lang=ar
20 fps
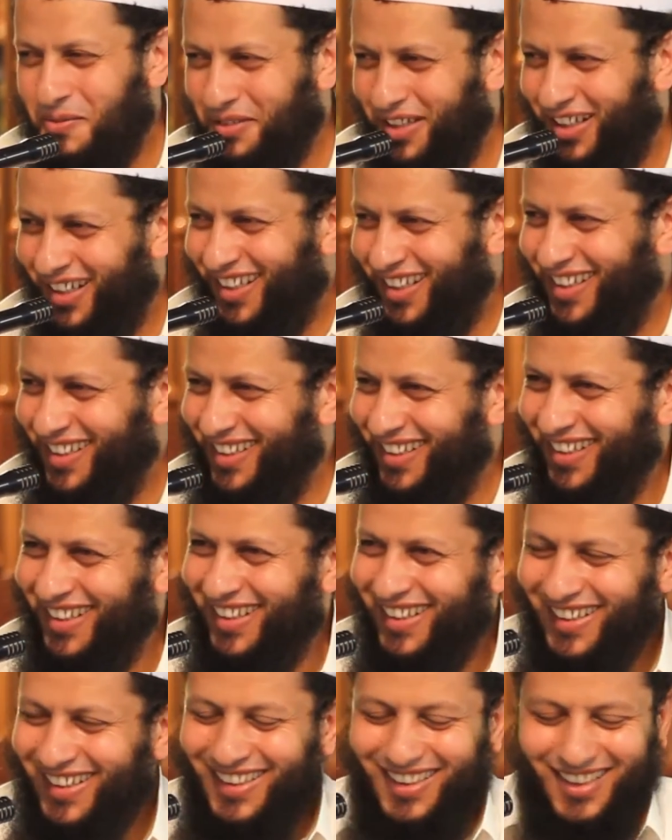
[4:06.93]
اصبر علينا
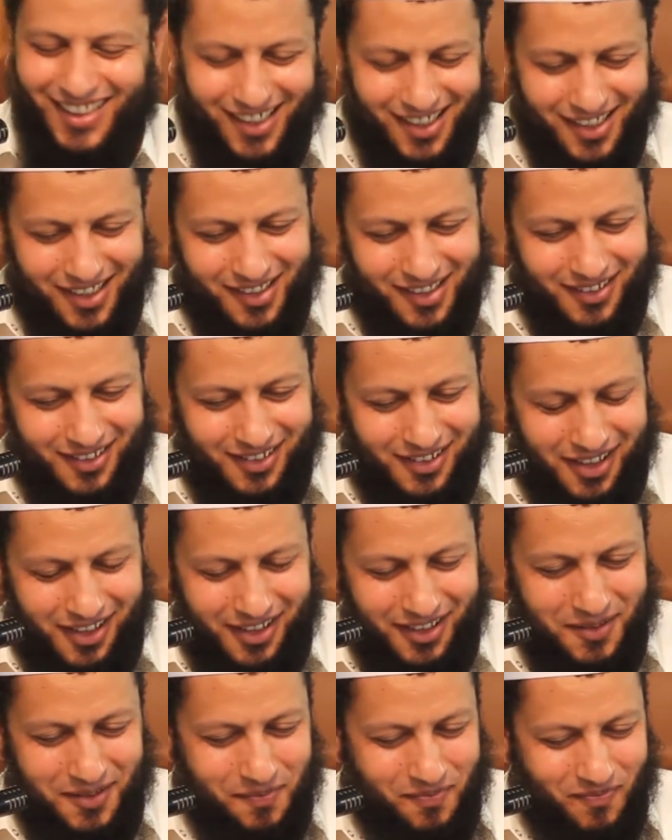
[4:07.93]

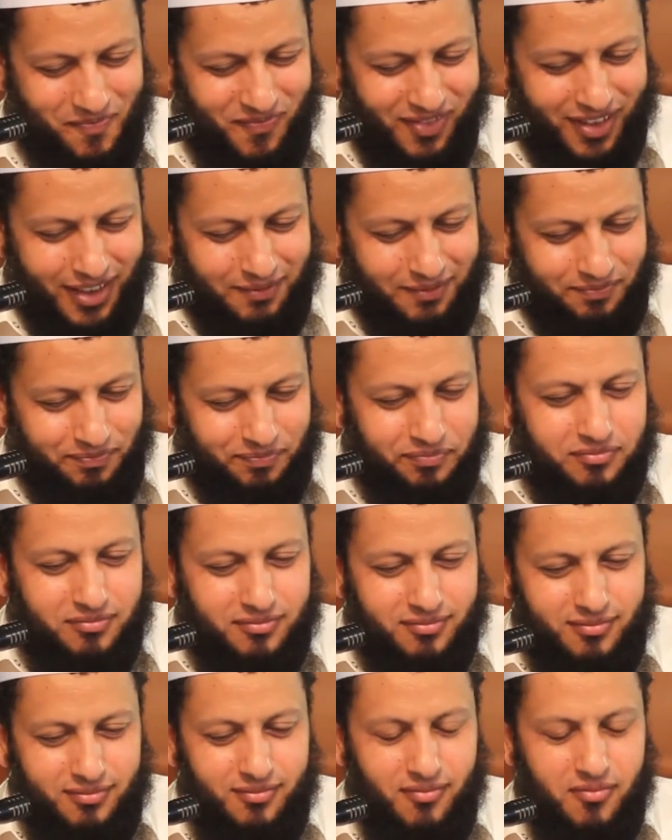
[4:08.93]
طيب
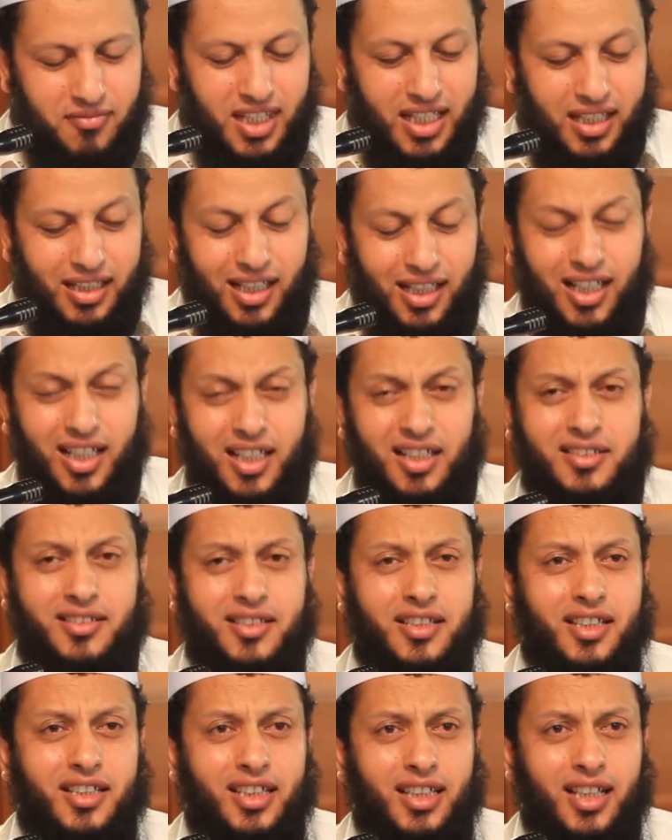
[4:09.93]
الحالة
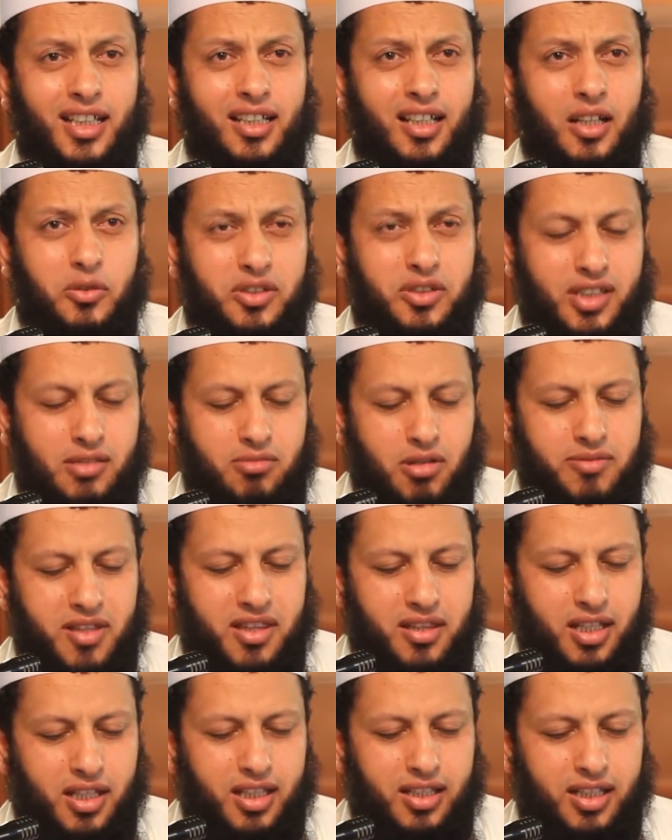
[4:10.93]
الثانية أو السبب
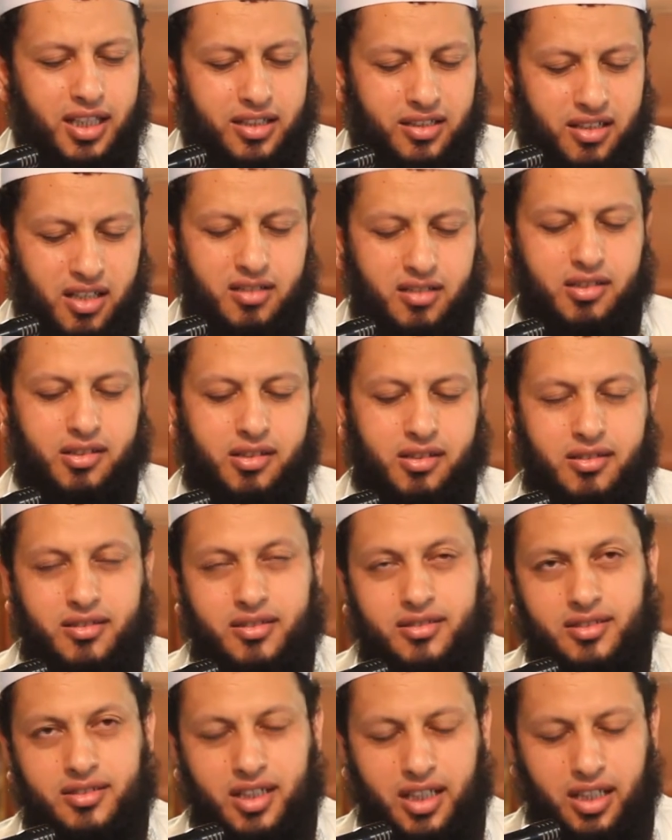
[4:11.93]
الثاني النقص
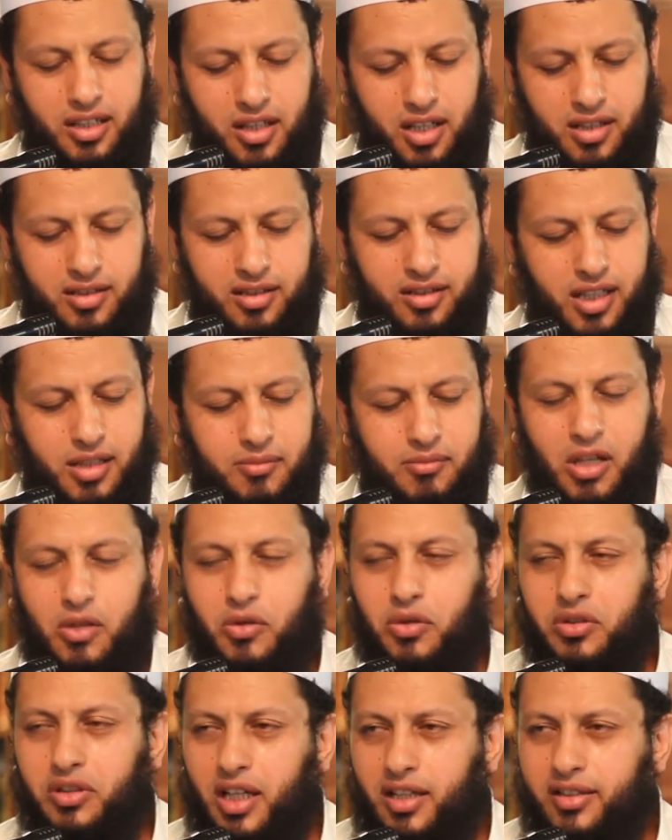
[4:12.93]
النقص إما
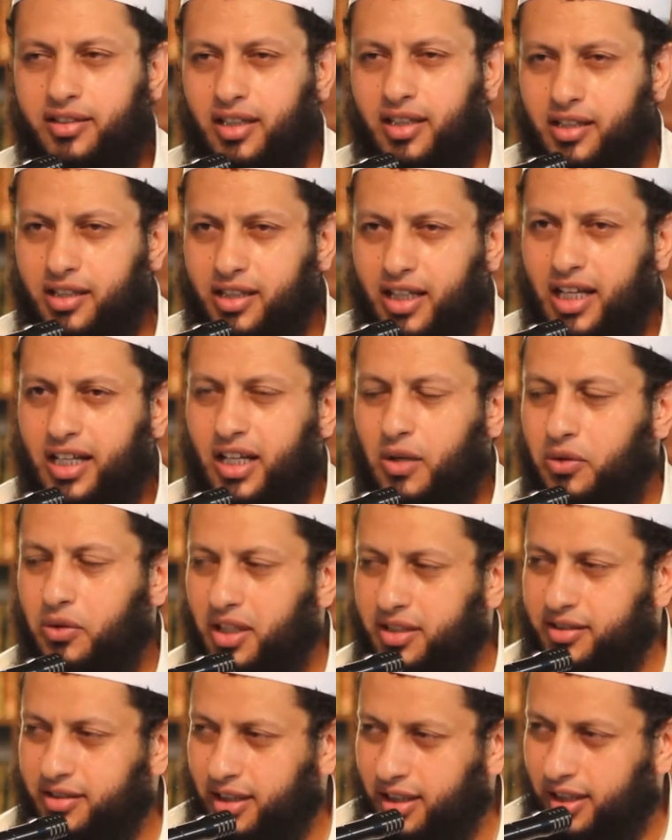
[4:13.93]
يكون نقص أركان أو
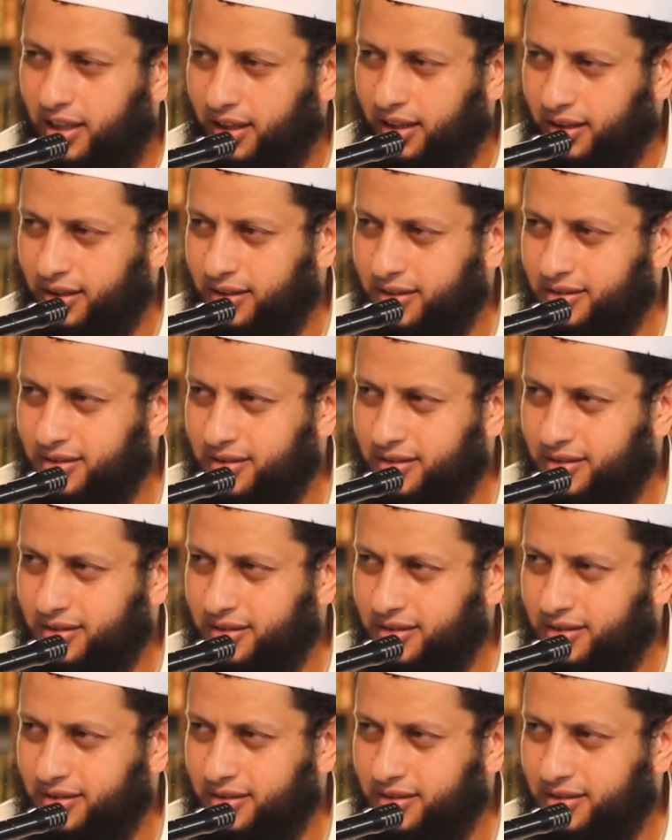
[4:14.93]
نقص إيه؟